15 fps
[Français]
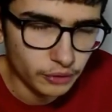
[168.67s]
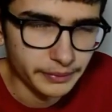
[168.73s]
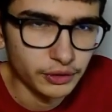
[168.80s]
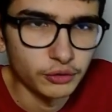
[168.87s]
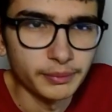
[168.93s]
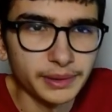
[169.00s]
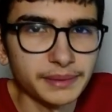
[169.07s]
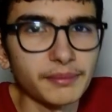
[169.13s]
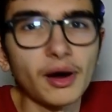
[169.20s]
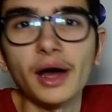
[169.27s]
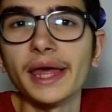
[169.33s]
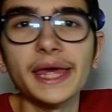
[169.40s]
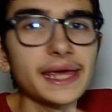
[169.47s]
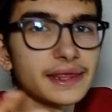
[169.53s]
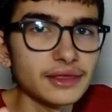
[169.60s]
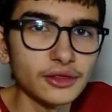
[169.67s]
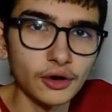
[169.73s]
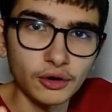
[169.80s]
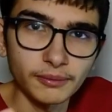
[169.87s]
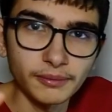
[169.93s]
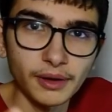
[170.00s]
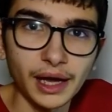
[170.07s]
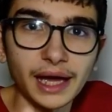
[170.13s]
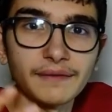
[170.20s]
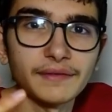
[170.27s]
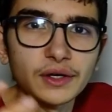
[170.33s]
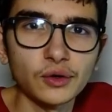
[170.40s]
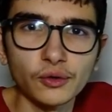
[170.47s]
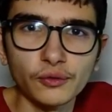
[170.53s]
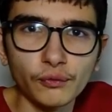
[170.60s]
mais complètement énormes
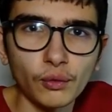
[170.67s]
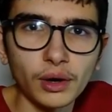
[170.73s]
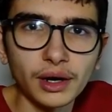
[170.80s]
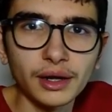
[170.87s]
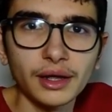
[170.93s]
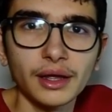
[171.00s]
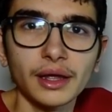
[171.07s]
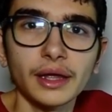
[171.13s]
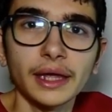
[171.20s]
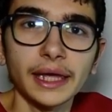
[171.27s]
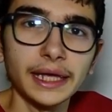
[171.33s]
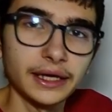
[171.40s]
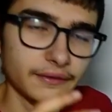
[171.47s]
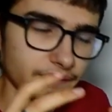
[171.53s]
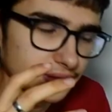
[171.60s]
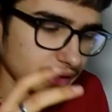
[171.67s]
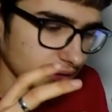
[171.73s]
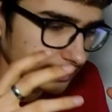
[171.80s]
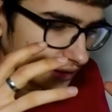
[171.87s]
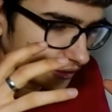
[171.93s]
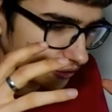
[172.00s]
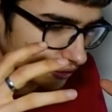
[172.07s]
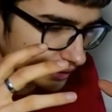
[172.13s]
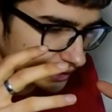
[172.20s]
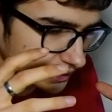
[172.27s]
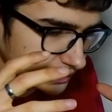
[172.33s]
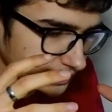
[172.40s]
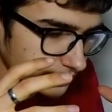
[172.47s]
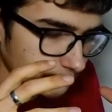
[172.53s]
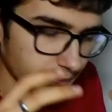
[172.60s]
avec le froid. Et en fait, c'est quelqu'un
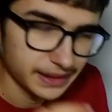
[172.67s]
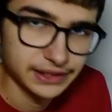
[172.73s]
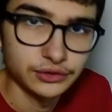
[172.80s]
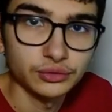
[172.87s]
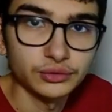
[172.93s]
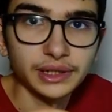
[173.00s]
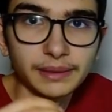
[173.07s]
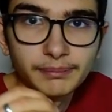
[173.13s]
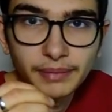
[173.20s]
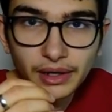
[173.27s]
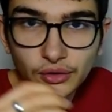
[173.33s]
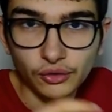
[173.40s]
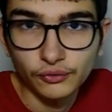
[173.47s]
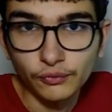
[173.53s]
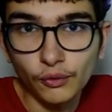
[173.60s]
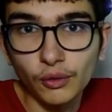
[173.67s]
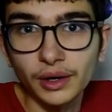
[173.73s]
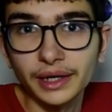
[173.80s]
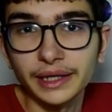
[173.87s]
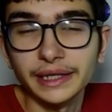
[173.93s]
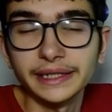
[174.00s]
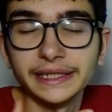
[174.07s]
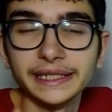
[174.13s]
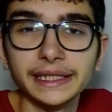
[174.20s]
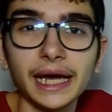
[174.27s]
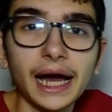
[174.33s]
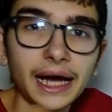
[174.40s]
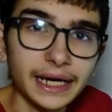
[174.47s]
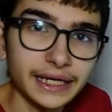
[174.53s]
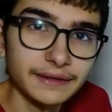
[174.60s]
qui est passionné par le froid et qui
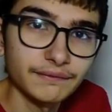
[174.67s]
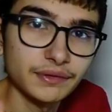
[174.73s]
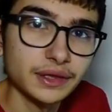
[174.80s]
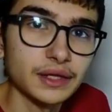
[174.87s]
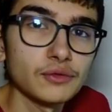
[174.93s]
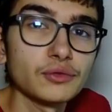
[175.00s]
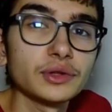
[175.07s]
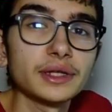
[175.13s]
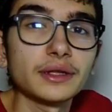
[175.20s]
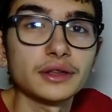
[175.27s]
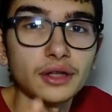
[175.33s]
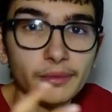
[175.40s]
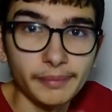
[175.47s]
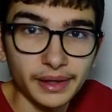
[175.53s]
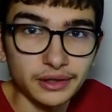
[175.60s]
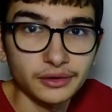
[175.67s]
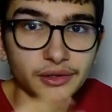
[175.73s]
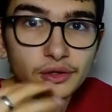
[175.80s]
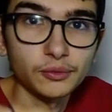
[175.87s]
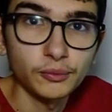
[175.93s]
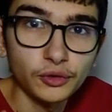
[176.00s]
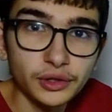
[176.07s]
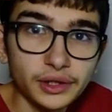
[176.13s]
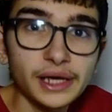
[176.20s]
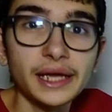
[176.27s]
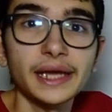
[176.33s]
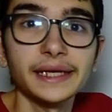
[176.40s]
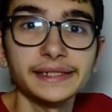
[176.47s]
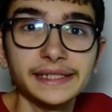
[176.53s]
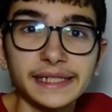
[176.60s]
arrive, c'est une des seules personnes dans le monde
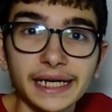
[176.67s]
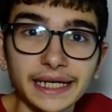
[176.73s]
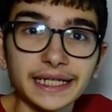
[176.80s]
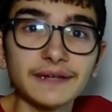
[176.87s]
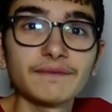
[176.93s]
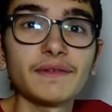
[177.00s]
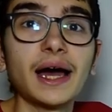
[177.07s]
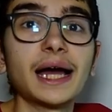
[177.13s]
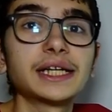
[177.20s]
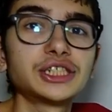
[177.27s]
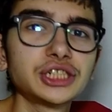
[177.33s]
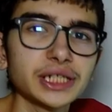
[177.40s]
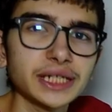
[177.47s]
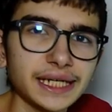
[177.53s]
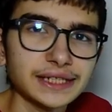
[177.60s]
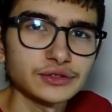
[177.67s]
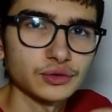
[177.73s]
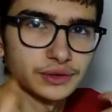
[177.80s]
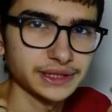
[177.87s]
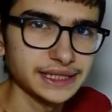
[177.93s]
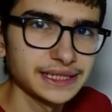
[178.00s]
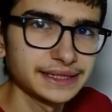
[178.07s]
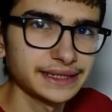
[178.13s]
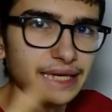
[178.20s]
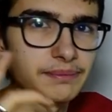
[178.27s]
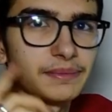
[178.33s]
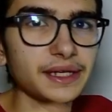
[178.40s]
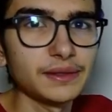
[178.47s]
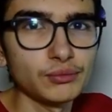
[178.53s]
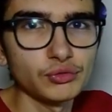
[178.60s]
qui arrive à gérer son système
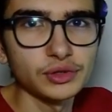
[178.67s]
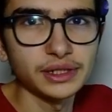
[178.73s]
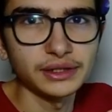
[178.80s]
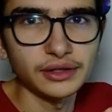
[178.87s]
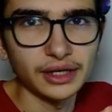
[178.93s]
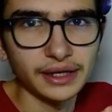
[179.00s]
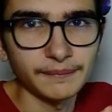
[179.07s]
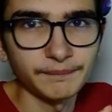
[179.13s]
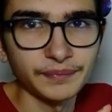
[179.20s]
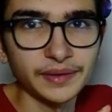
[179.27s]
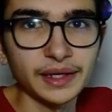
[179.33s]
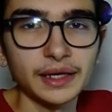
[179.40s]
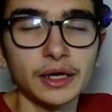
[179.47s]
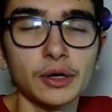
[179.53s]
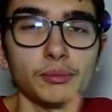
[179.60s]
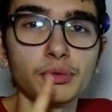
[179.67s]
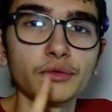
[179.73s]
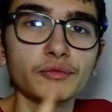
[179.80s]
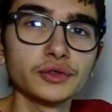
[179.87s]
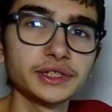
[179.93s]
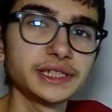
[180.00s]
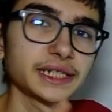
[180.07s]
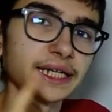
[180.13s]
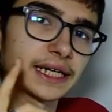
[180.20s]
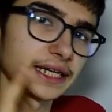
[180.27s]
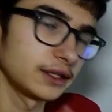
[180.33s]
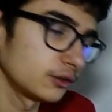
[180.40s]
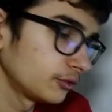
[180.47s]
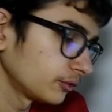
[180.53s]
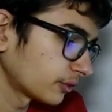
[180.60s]
immunitaire. Pour vous dire,
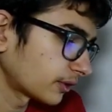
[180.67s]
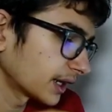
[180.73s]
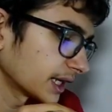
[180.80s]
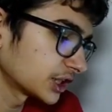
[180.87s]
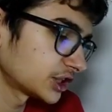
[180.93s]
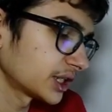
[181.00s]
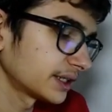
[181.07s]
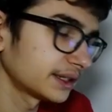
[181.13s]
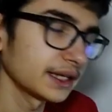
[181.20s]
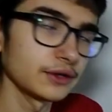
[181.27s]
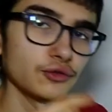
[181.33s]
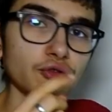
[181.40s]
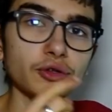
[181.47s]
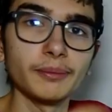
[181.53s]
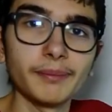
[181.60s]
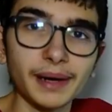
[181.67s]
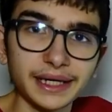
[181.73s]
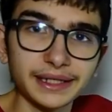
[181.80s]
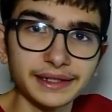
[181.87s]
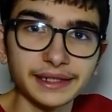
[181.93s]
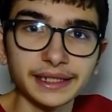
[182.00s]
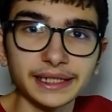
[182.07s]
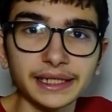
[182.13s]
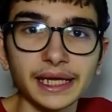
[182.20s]
ils lui ont injecté une bactérie